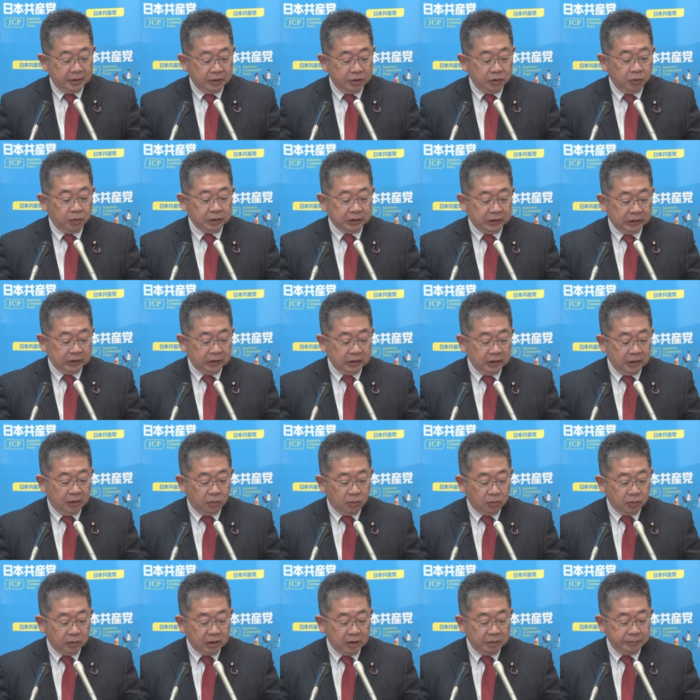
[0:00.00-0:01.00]
協議
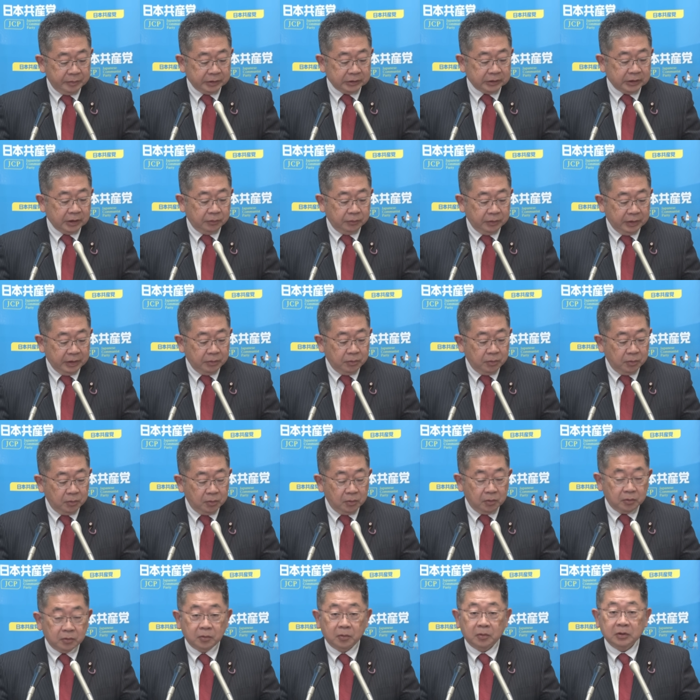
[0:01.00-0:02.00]
が行われましたので、報
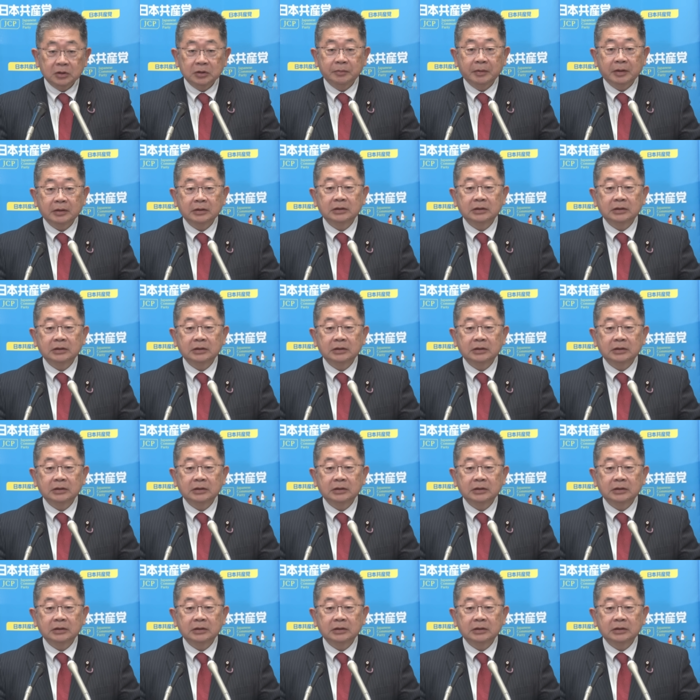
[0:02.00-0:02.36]
告をしま